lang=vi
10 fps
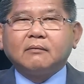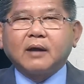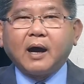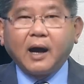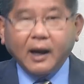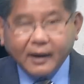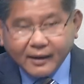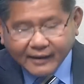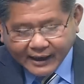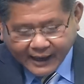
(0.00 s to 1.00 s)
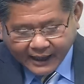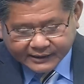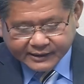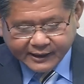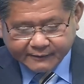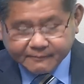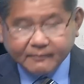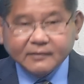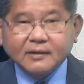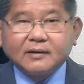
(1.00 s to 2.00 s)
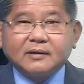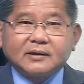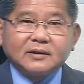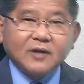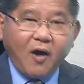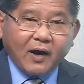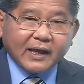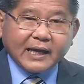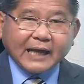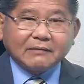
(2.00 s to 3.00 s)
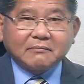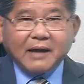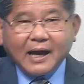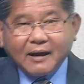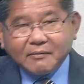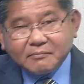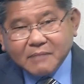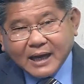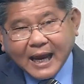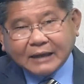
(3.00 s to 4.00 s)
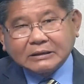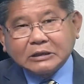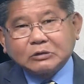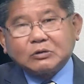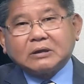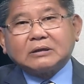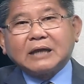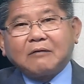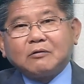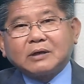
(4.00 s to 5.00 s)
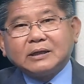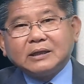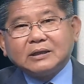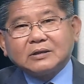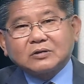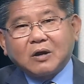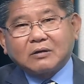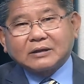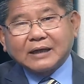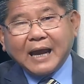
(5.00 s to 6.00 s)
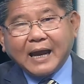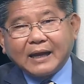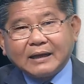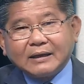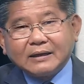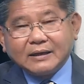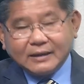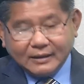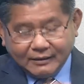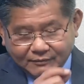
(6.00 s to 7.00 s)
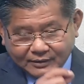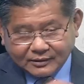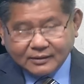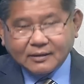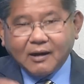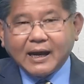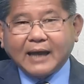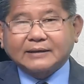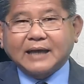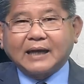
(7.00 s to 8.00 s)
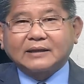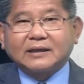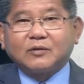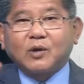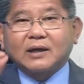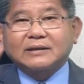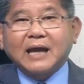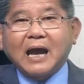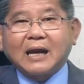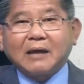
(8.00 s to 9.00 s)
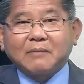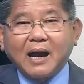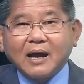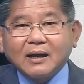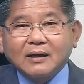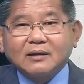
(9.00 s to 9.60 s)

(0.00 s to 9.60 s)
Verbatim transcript: đó đại khái như thế thì đó là cách mà Bắc Hàn có thể chuyển giao vũ khí cho Nga và từ đó Nga trả lại tiền hoặc là trả lại bằng